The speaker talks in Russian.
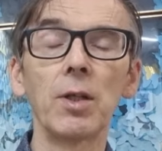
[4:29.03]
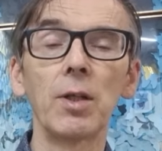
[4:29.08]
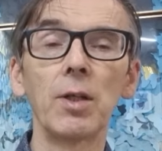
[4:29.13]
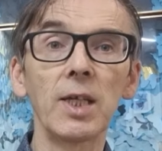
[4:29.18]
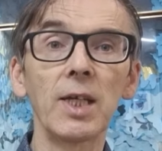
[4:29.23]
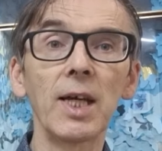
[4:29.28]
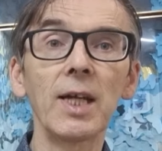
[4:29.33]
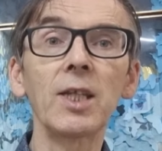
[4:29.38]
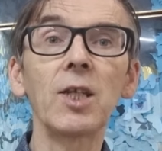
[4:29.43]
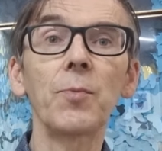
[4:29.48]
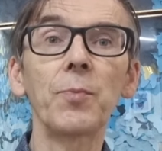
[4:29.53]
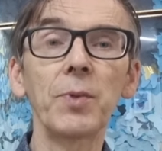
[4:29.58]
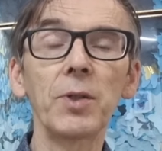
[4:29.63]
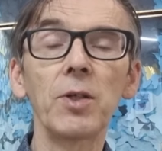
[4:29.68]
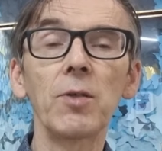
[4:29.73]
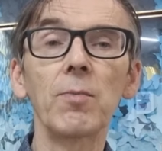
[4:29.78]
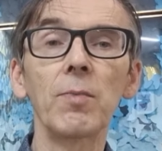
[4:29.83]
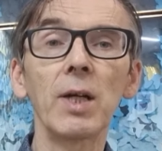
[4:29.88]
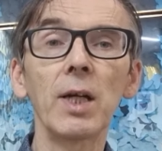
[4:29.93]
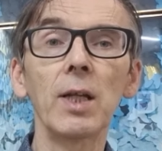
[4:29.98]
Я не
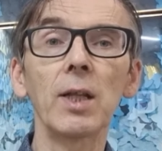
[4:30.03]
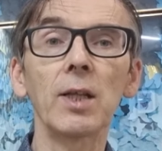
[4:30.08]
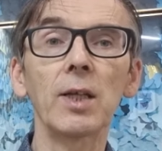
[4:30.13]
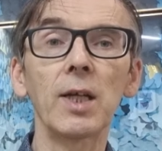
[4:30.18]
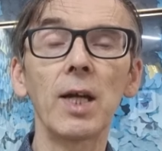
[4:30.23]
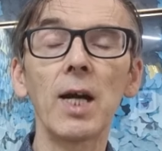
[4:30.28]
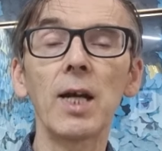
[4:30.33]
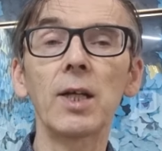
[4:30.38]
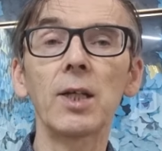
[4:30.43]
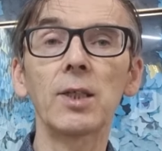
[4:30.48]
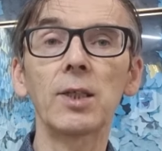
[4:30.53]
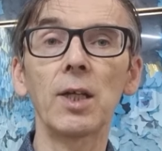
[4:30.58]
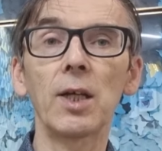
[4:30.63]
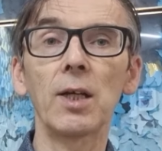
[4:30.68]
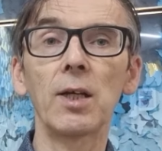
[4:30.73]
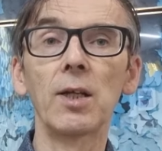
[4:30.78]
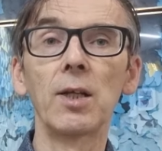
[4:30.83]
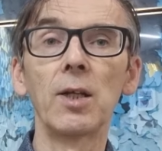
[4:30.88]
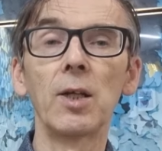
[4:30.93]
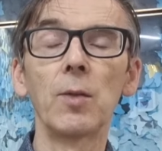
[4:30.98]
понимал, как это,
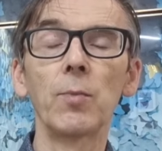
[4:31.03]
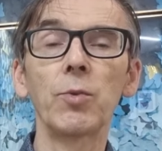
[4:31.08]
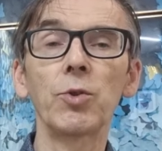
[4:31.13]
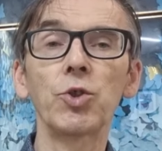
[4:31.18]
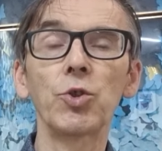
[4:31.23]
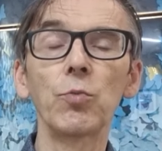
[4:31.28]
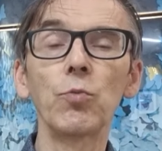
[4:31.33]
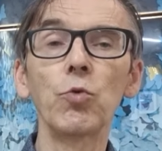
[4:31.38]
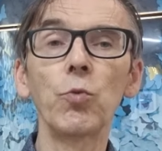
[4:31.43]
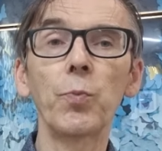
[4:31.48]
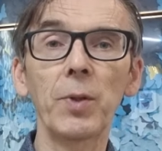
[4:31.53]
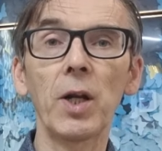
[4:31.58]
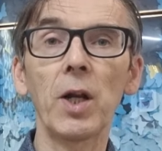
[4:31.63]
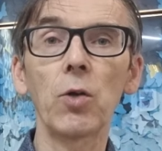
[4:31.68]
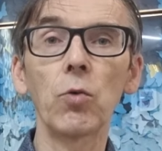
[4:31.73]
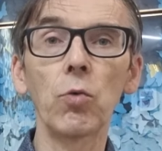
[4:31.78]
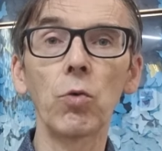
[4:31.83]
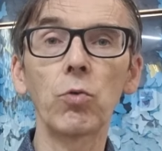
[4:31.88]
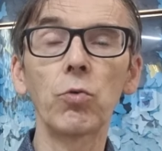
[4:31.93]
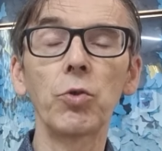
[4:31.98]
почему
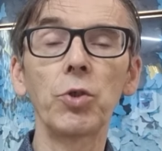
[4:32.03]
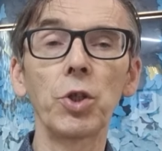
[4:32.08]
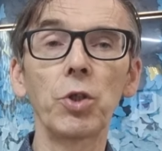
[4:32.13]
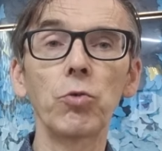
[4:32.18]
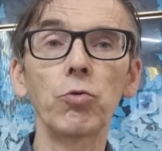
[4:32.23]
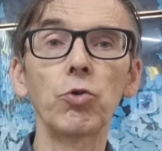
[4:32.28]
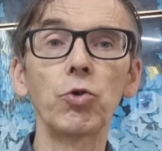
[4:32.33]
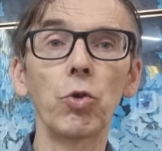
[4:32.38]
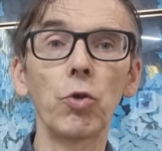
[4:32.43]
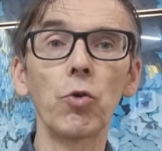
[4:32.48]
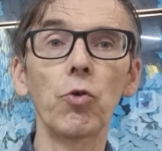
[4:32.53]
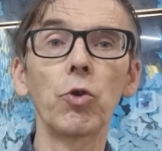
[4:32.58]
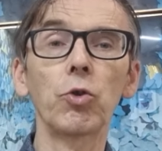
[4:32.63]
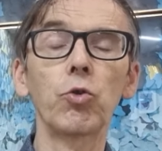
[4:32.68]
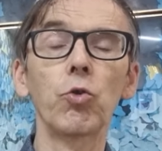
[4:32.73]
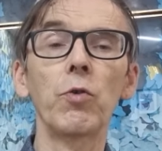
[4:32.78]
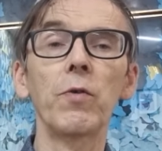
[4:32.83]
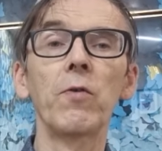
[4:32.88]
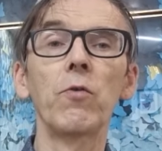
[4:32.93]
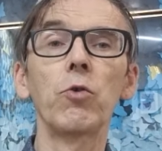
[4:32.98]
пророку Рику Джонеру,
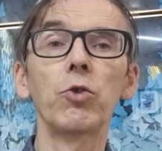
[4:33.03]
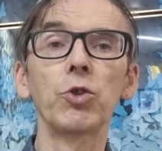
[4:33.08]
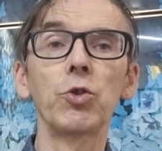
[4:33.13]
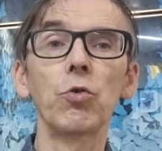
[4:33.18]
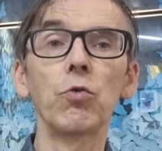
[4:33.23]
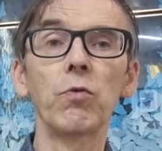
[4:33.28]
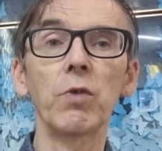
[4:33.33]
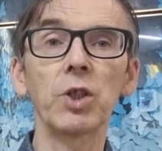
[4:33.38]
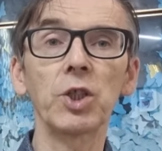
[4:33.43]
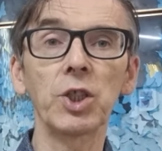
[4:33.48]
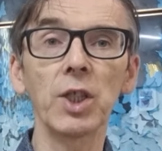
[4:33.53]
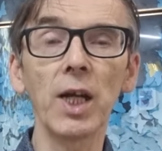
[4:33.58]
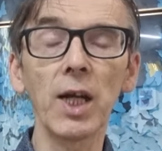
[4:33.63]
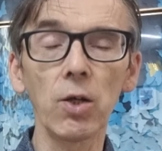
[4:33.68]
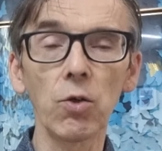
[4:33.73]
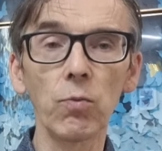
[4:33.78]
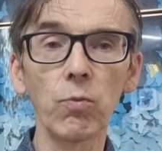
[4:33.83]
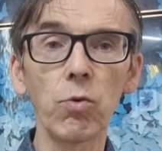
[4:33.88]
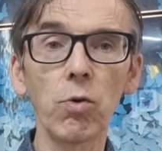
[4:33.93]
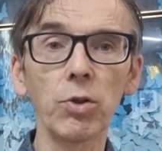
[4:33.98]
которого я очень
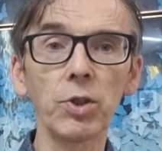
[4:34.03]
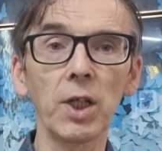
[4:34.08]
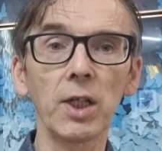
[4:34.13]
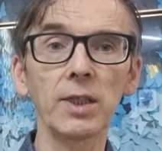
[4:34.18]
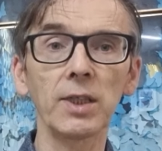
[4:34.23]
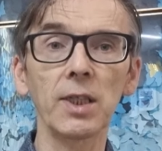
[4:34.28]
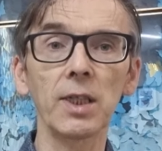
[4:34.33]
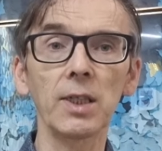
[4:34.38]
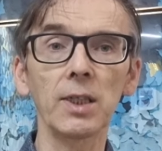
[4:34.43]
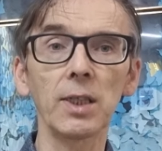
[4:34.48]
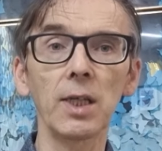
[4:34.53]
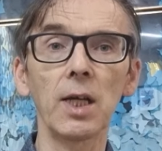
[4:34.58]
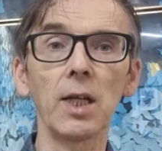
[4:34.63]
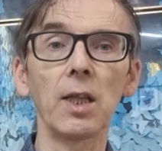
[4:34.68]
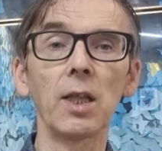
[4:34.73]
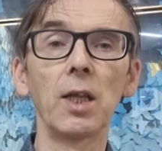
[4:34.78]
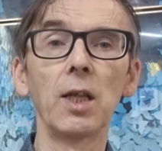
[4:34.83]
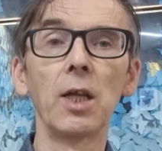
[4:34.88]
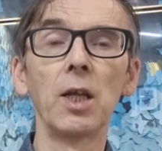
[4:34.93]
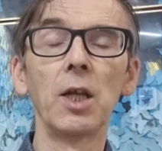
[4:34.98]
уважаю, Бог так сказал.